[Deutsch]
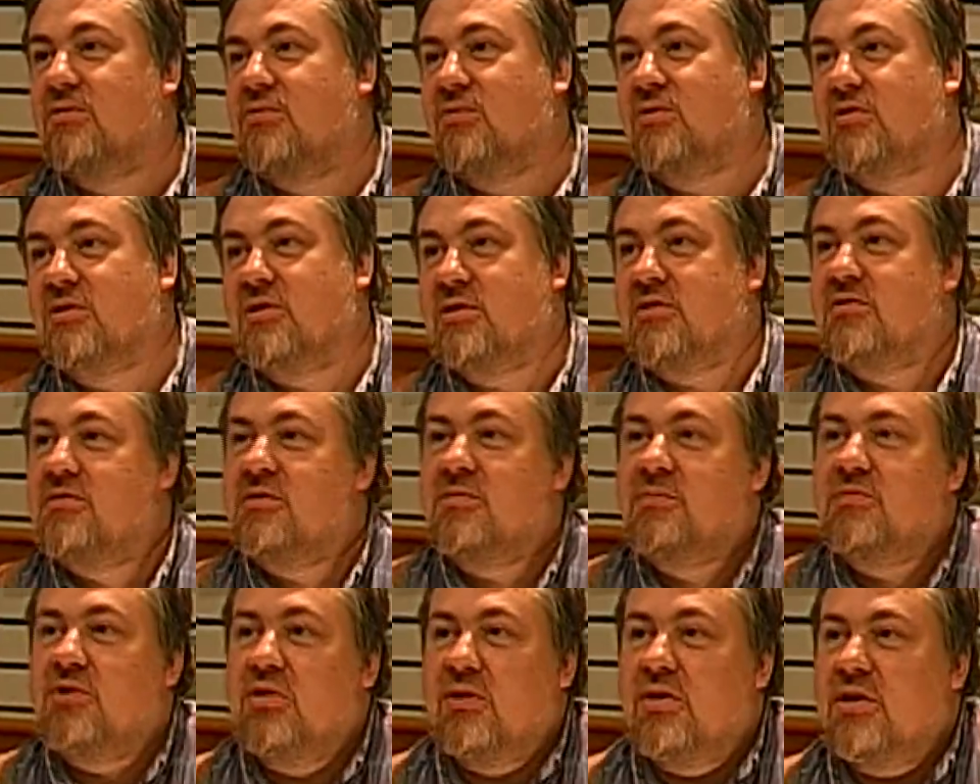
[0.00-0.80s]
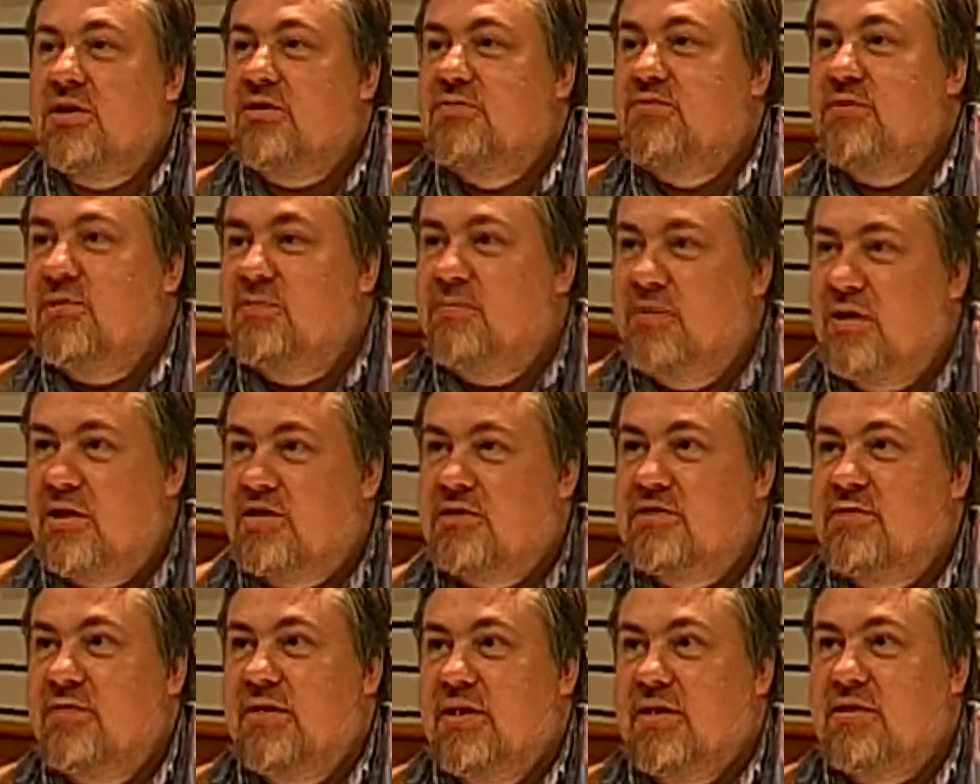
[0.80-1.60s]
und das nimmt auch recht viel
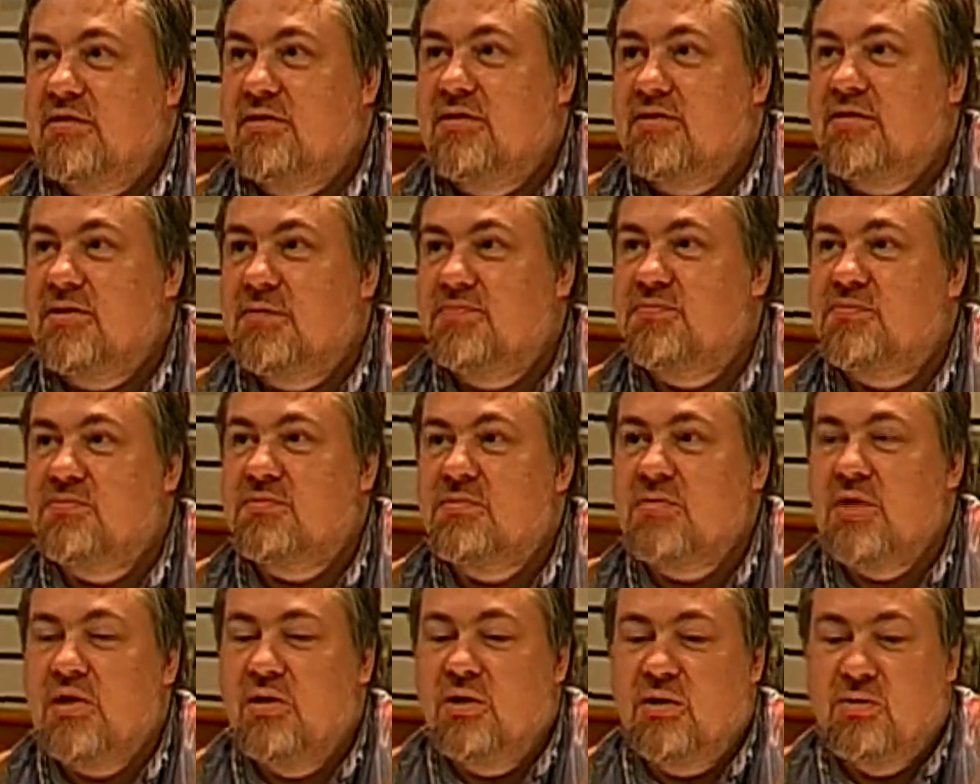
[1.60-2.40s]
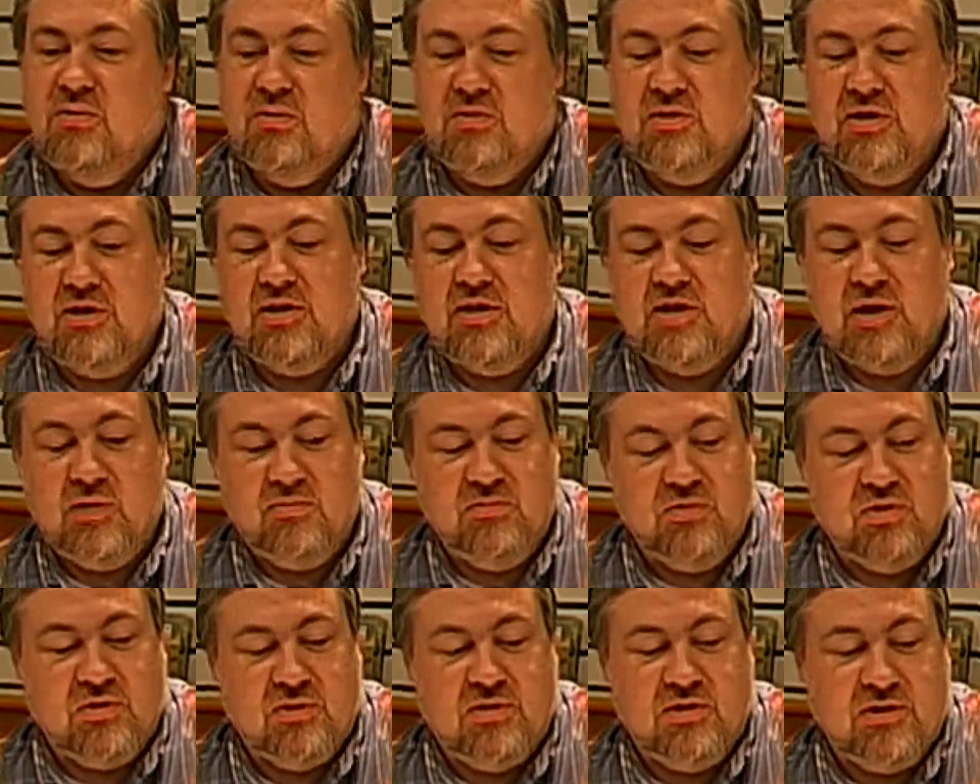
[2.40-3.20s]
Platz weg. Ne? Und dann
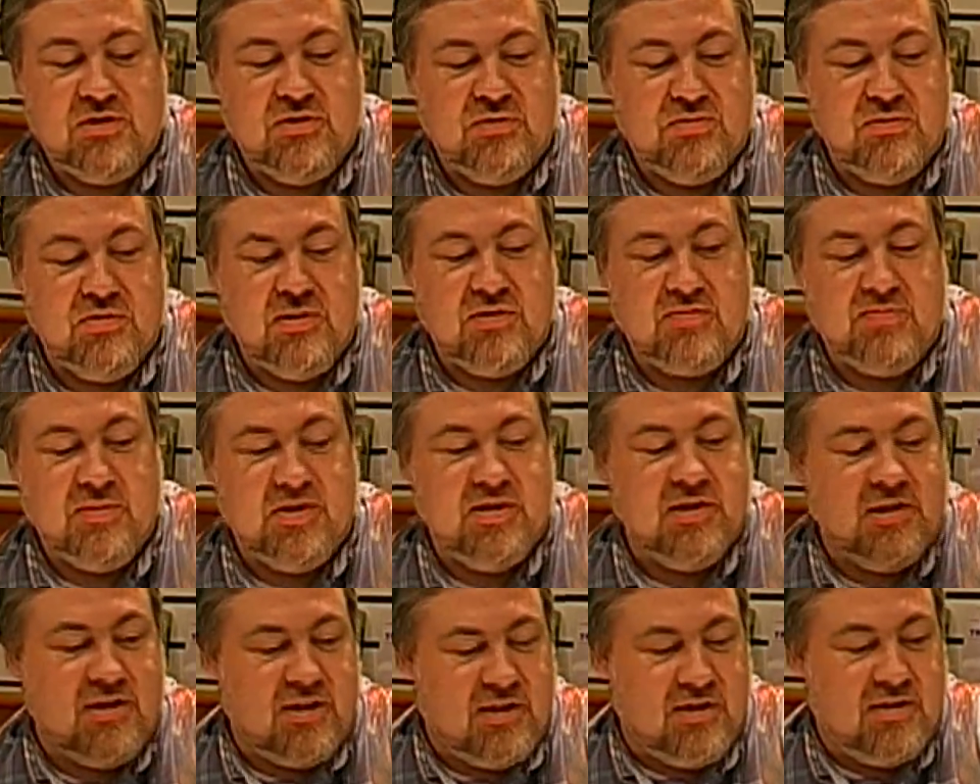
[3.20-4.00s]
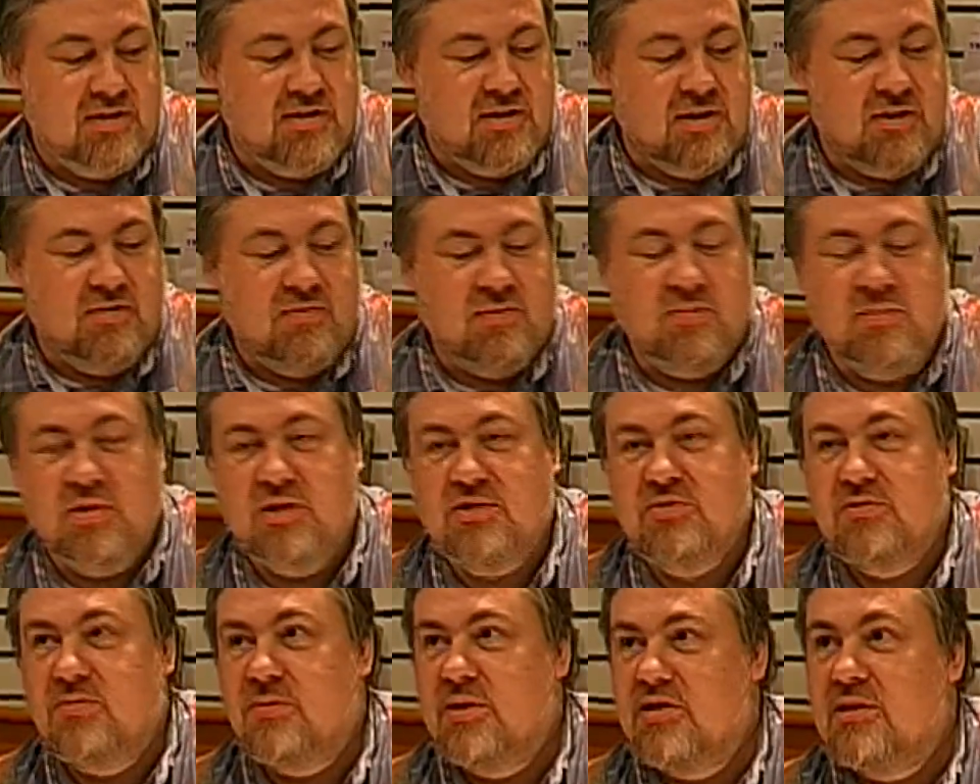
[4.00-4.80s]
kam noch dazu, dass man ja, wenn
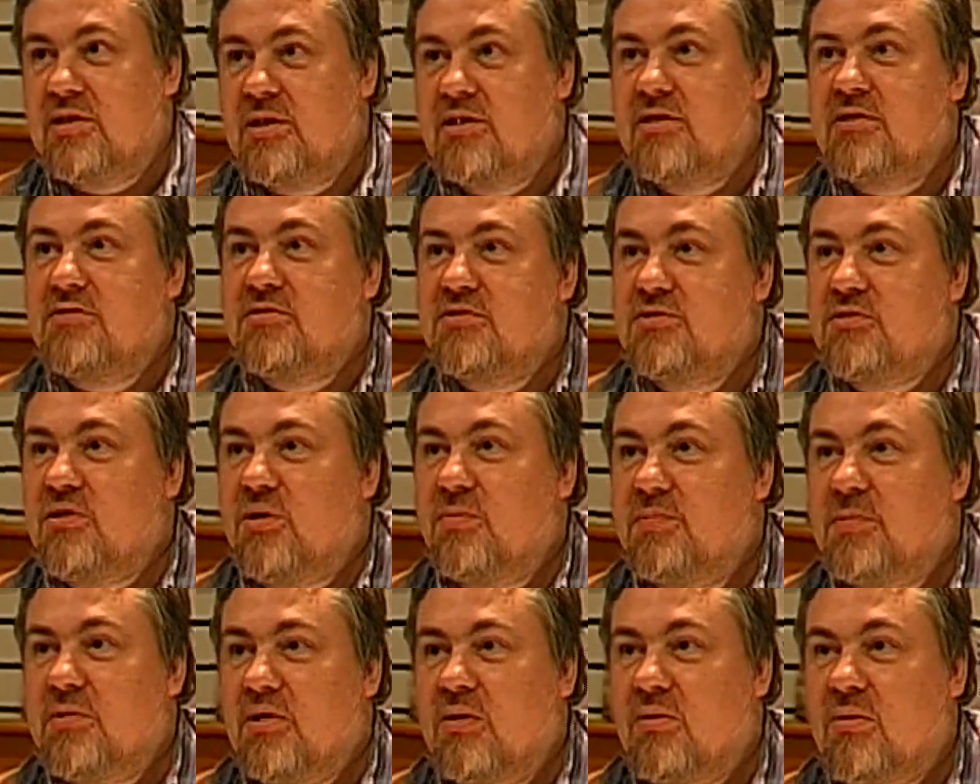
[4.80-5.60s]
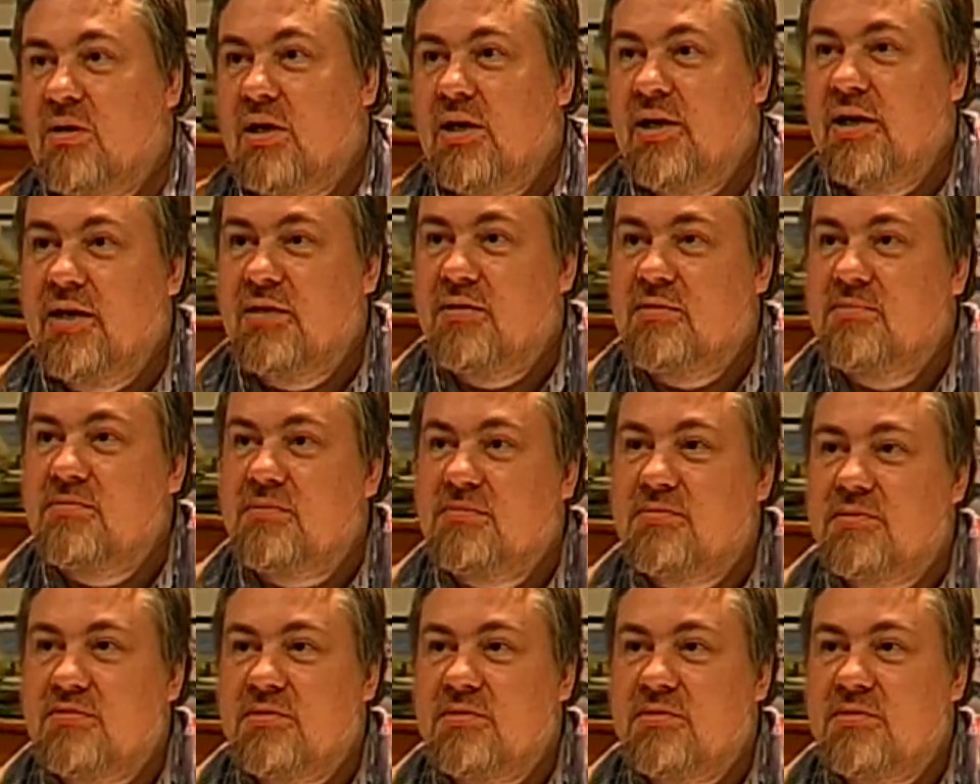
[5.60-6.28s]
man sowas hat, stoppt auch ein.